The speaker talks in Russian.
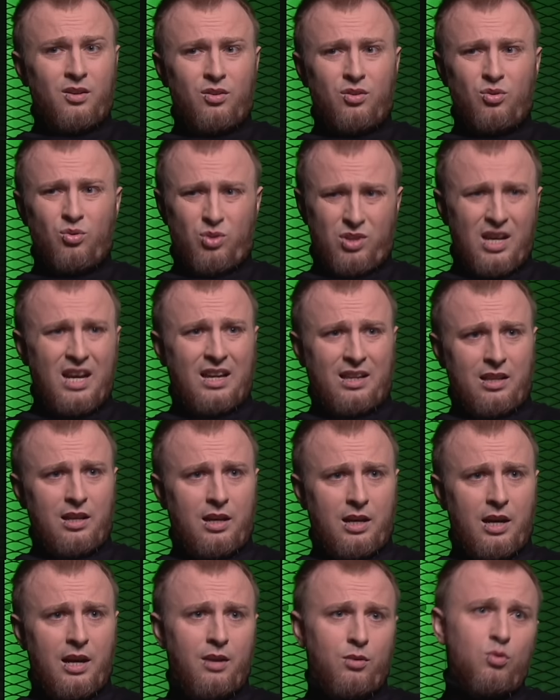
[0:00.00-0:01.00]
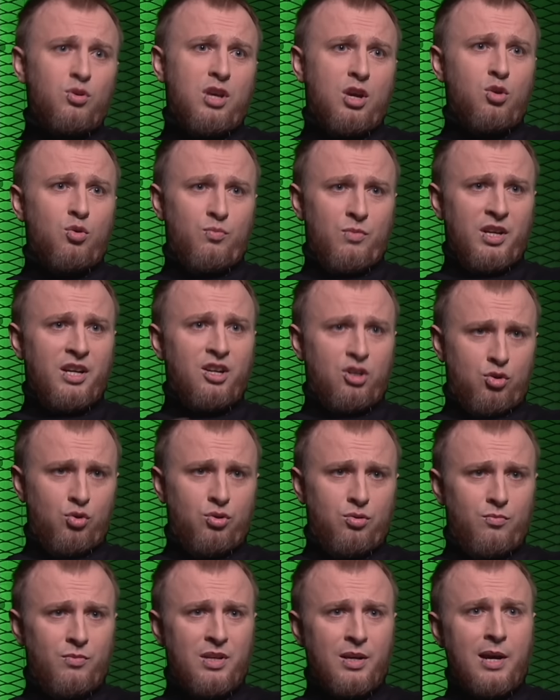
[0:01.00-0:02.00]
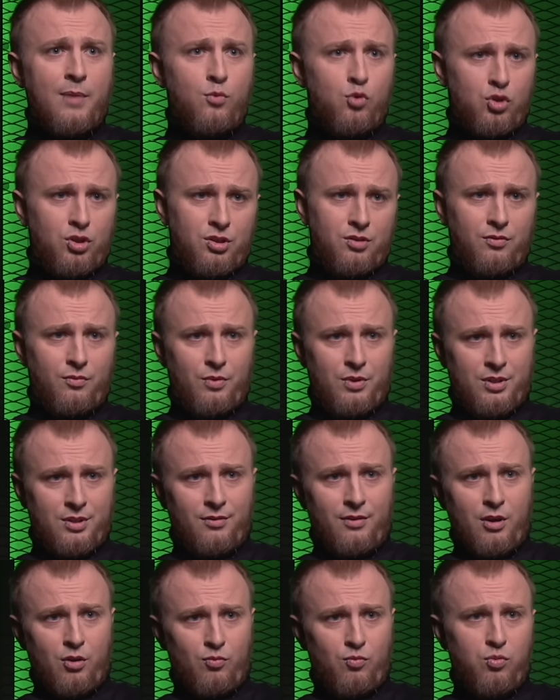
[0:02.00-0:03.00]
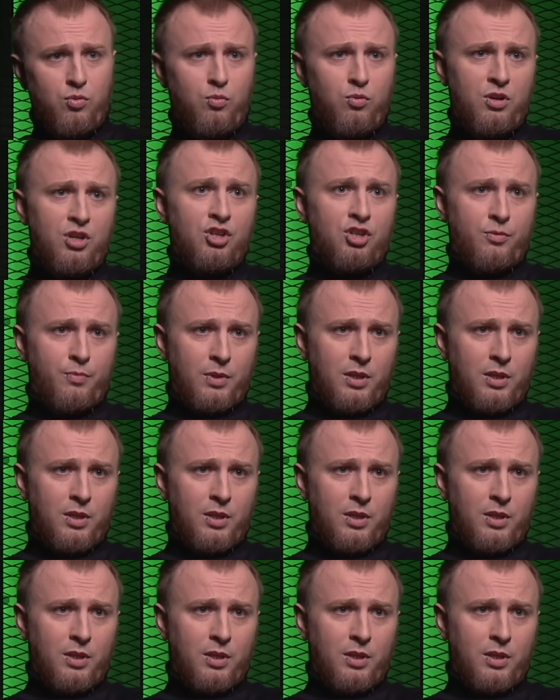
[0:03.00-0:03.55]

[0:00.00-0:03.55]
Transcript: Ну да, такая, ну я ее многожен, многомужеством называю ближе,